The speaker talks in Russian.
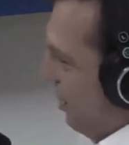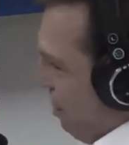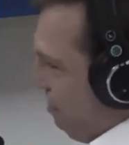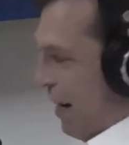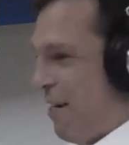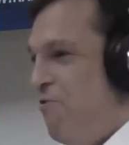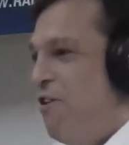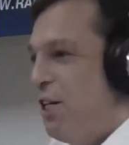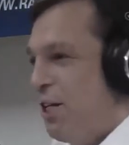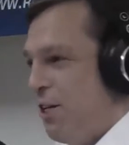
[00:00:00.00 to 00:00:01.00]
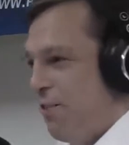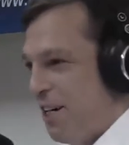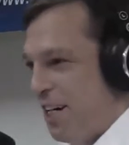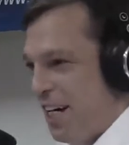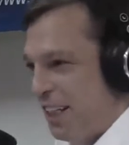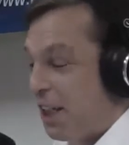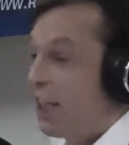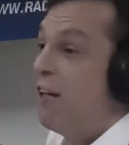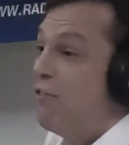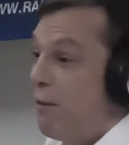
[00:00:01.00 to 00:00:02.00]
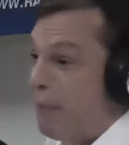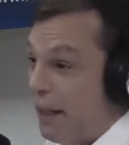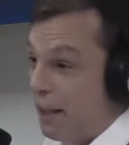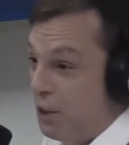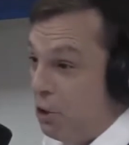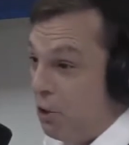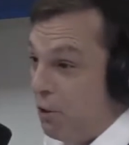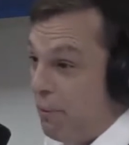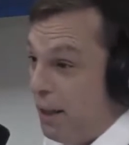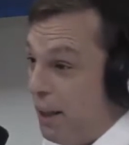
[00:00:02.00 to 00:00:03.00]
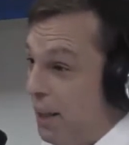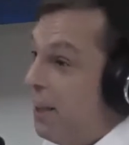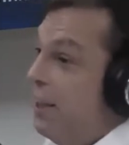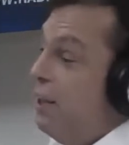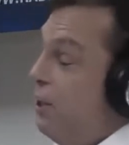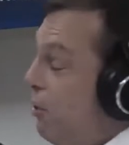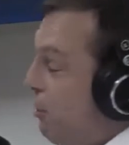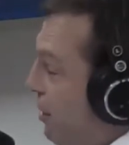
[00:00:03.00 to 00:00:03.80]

но проверенного кадра, главу аппарата счетной палаты Юрий